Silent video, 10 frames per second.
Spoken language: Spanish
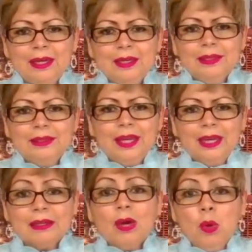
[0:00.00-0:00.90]

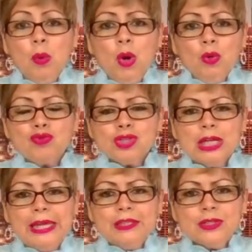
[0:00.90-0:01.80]
de, que hubo un
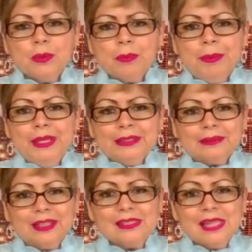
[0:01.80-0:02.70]
silencio en mi vida,
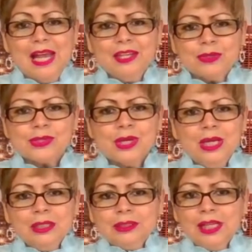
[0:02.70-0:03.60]
tres años,
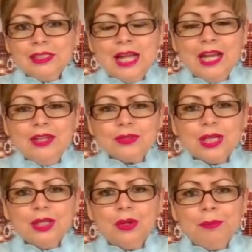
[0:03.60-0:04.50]
tres años
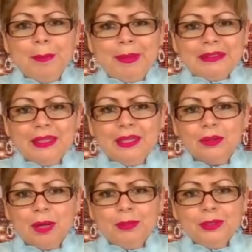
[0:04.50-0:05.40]
que yo me aparté de los
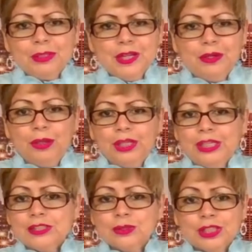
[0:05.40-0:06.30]
caminos del Señor y
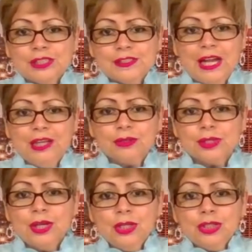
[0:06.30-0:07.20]
esos tres años
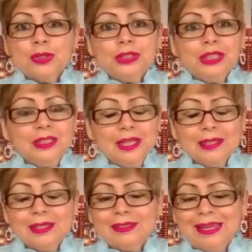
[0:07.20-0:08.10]
yo intenté
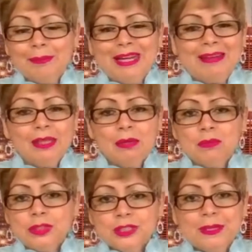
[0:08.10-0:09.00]
quitarme la vida
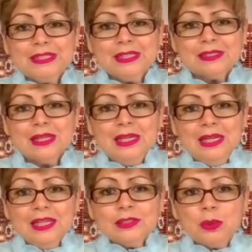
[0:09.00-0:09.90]
muchas veces.
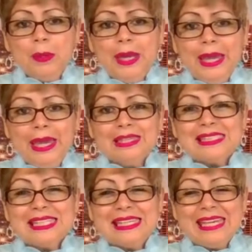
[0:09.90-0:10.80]
Estuve en
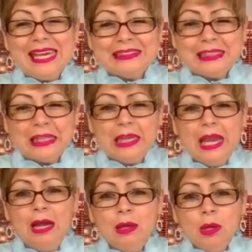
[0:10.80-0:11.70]

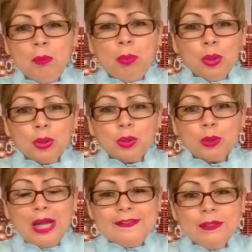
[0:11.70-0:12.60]
psiquiatría por
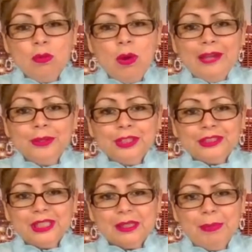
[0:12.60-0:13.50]
casi un año de
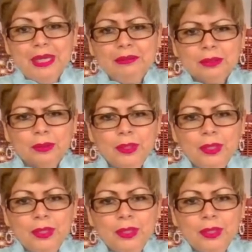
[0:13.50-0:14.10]
tratamiento